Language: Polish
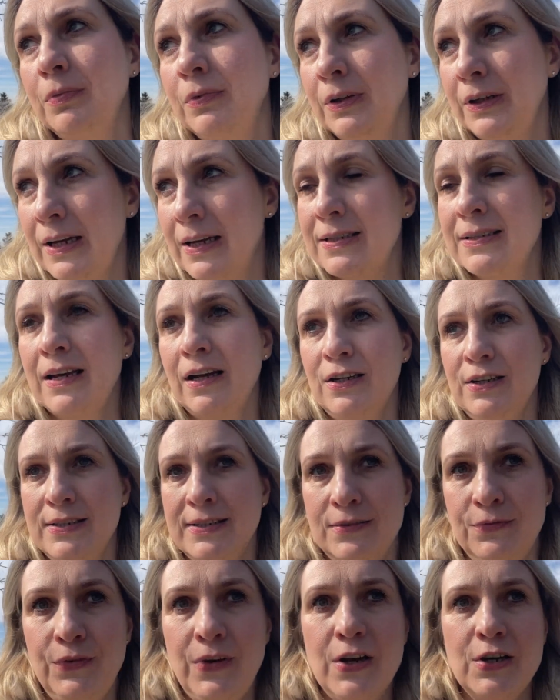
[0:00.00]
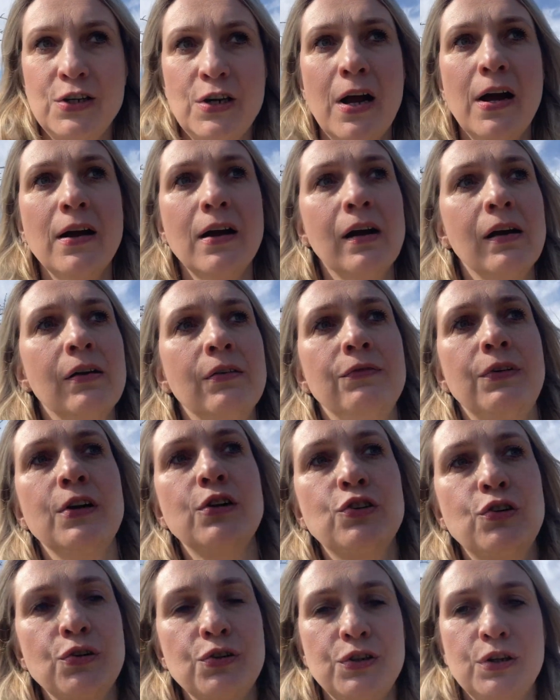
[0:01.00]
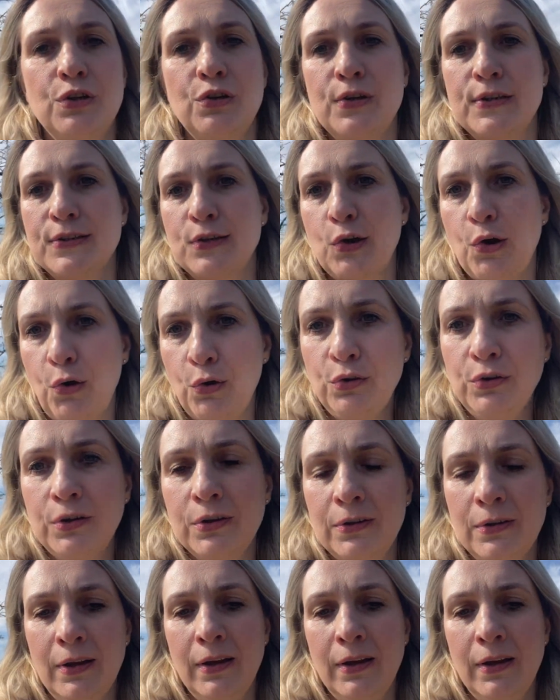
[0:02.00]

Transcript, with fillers: jest jakiś zwierzak. W większości to jest kot,